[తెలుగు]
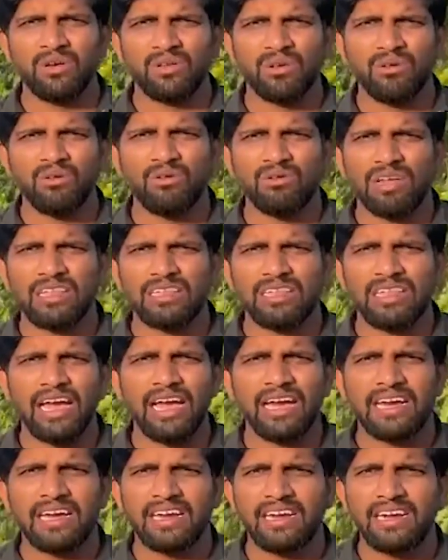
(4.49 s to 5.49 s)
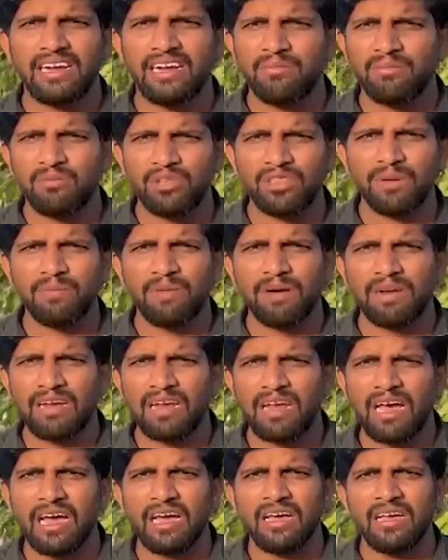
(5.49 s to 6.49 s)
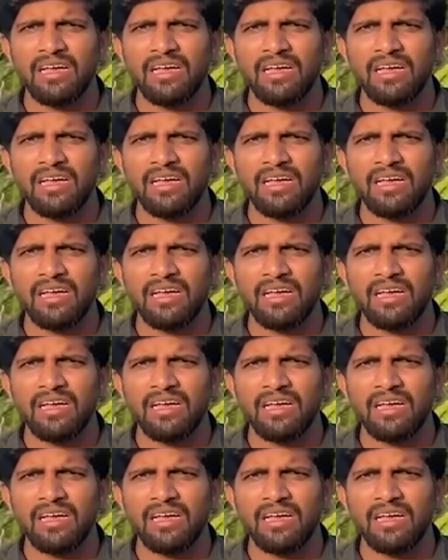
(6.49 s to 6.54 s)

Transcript: కొత్తకోట దయాకర్ రెడ్డి మృతి పట్ల